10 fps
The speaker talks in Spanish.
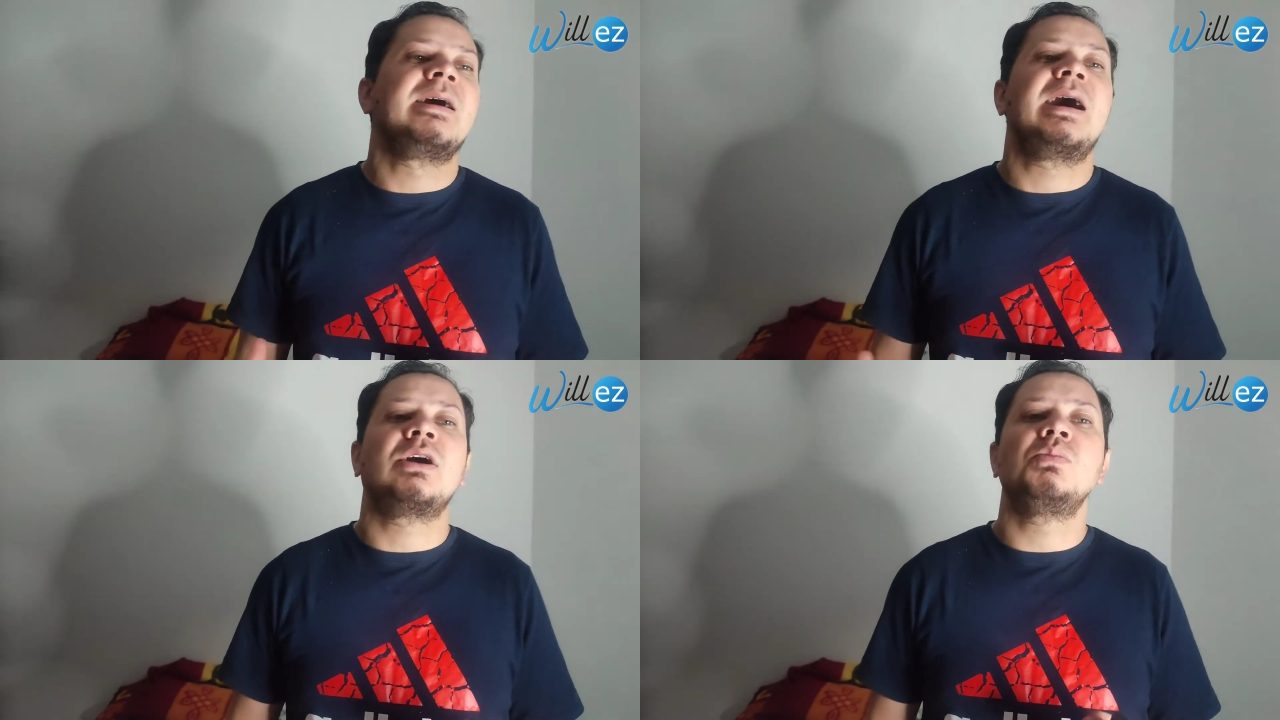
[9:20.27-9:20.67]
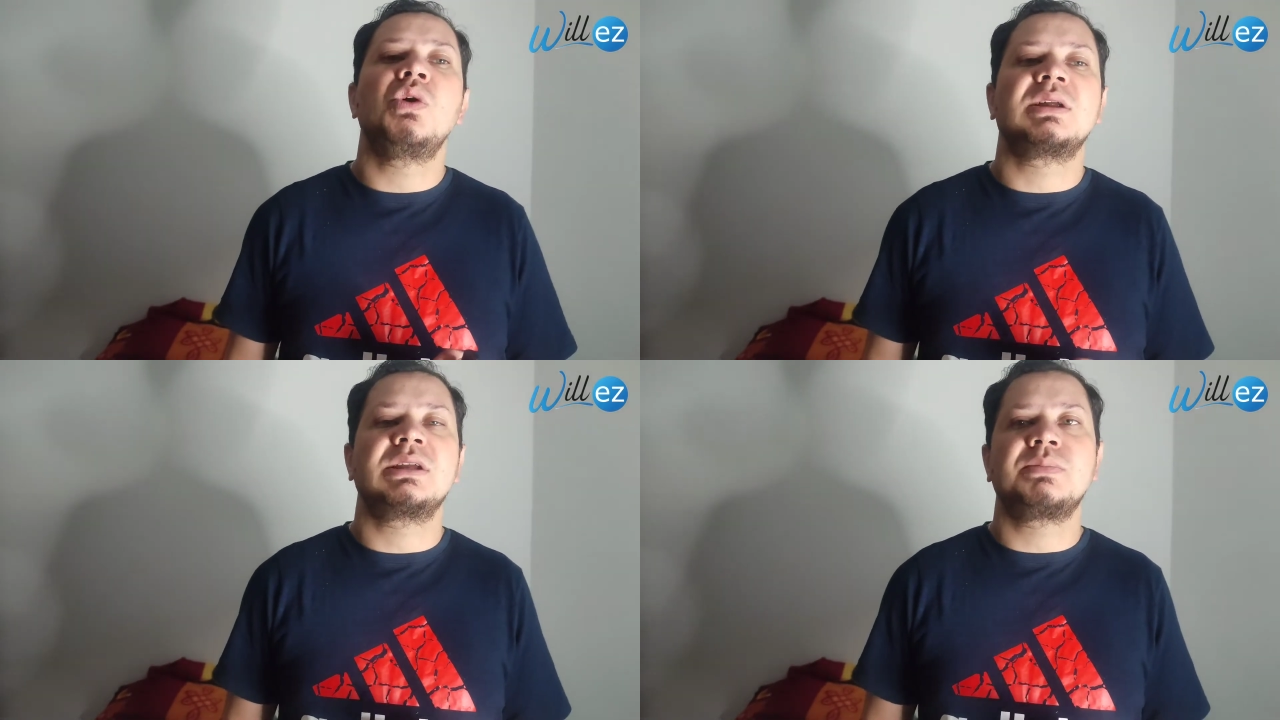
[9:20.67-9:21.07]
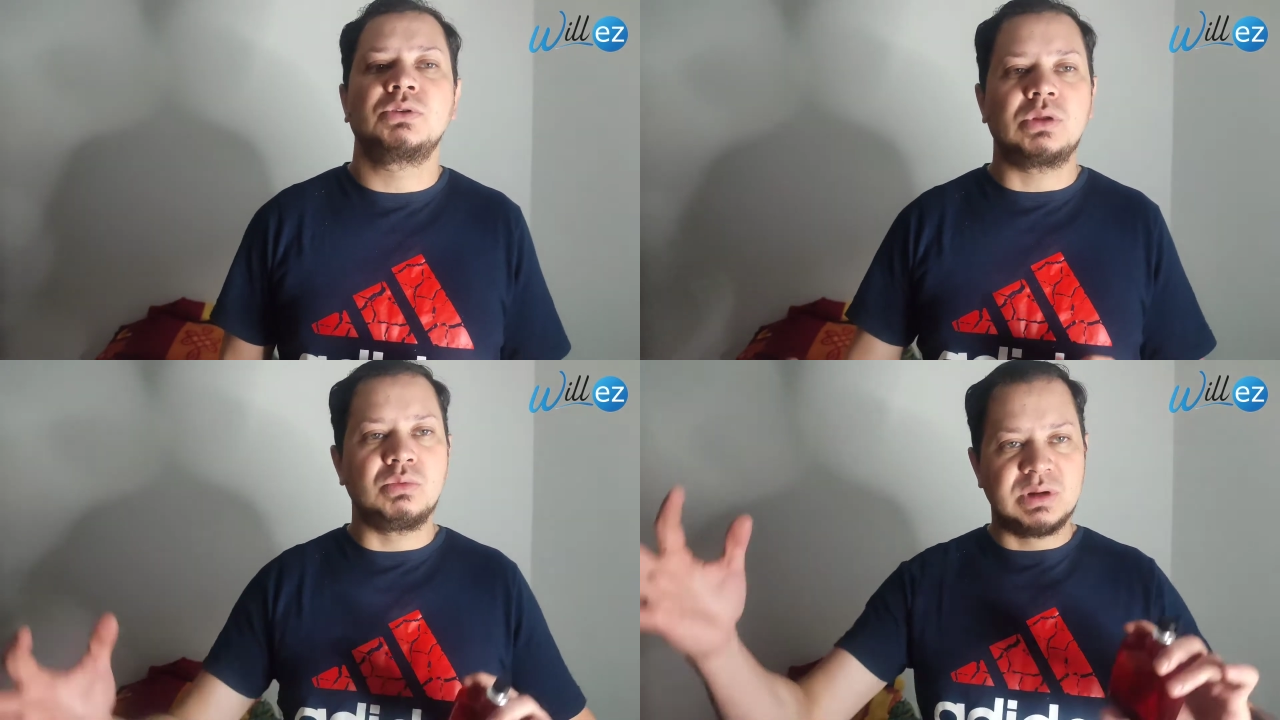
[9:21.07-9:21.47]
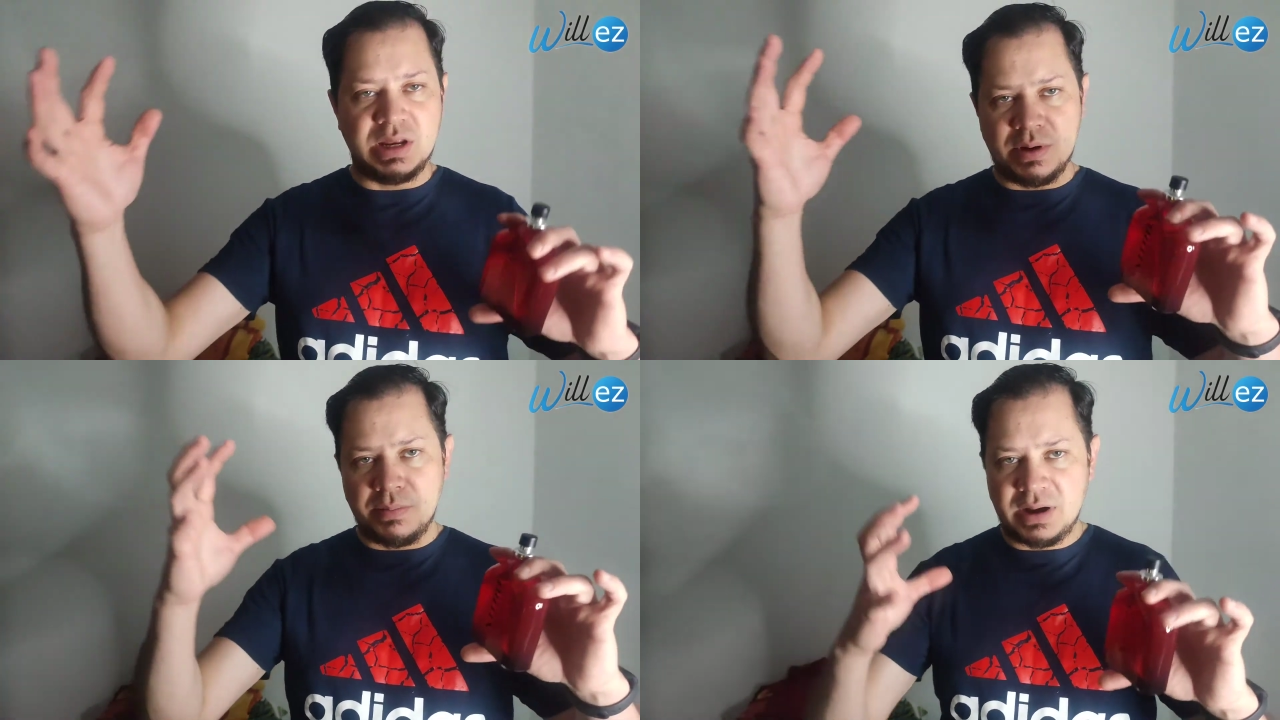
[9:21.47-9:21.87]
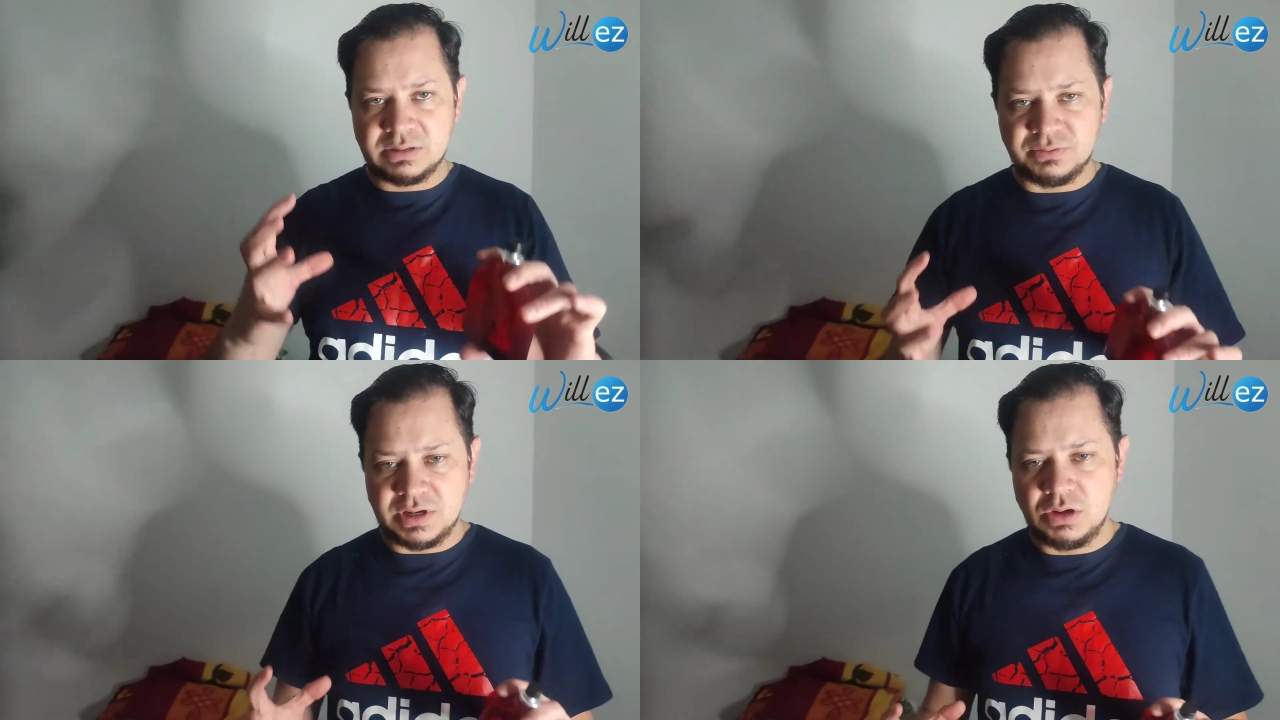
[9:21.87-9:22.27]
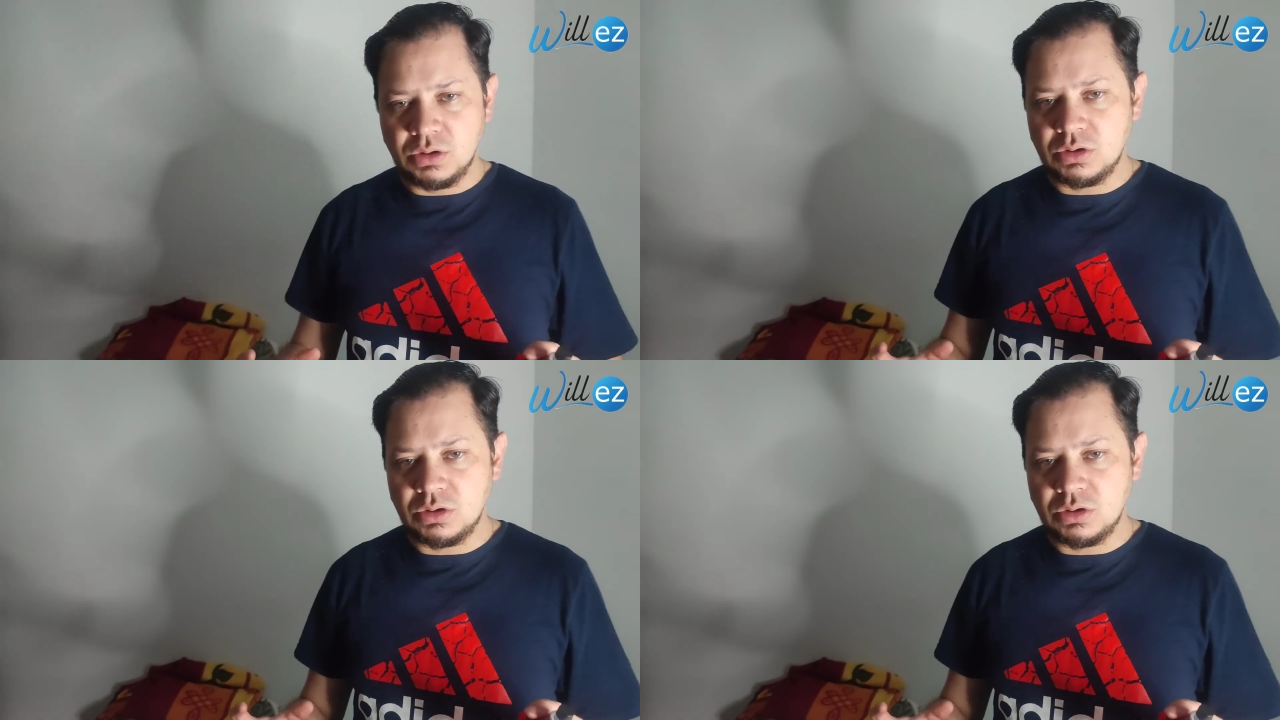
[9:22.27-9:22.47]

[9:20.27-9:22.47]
acomodarse de pronto a un clima más frío